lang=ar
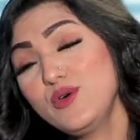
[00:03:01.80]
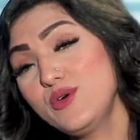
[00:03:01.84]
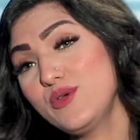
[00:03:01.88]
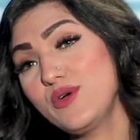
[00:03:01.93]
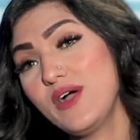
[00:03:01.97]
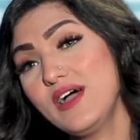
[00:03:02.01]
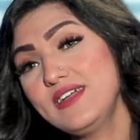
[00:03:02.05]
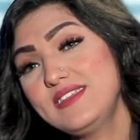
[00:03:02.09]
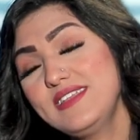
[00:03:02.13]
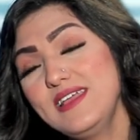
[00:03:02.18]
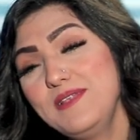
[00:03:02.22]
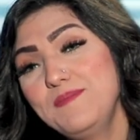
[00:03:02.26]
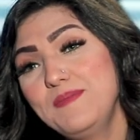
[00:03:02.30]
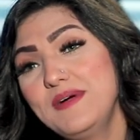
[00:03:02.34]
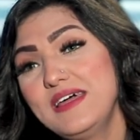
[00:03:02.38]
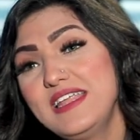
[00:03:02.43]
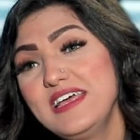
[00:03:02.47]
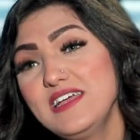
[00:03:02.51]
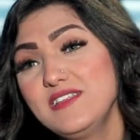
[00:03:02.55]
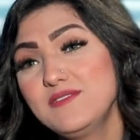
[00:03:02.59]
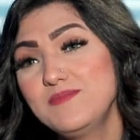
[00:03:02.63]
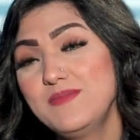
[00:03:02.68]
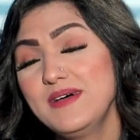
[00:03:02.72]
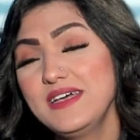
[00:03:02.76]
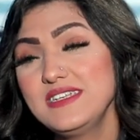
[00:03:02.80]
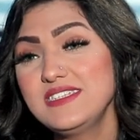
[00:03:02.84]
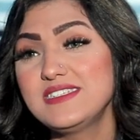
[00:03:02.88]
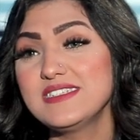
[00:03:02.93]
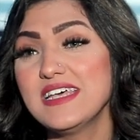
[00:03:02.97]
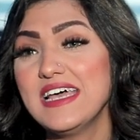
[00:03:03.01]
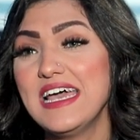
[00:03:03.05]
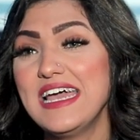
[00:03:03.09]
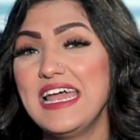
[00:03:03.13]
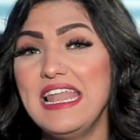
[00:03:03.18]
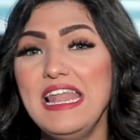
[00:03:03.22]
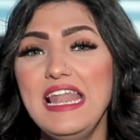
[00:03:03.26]
خروجات البنات بس
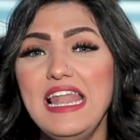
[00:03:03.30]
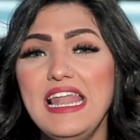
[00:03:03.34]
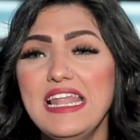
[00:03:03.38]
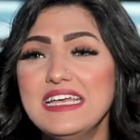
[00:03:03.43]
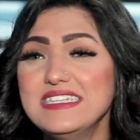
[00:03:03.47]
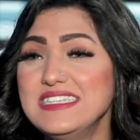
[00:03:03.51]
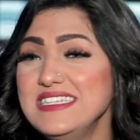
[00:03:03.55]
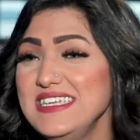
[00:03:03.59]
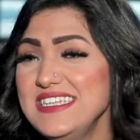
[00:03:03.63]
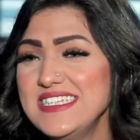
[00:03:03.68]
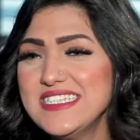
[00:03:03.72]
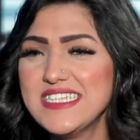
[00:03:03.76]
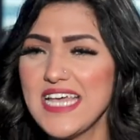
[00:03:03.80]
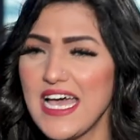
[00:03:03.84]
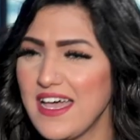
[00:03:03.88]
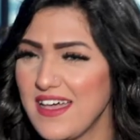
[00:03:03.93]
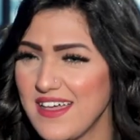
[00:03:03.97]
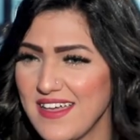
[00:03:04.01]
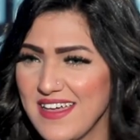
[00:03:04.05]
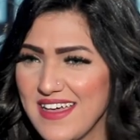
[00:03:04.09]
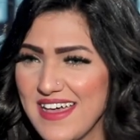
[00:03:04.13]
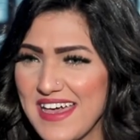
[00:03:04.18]
لذيذه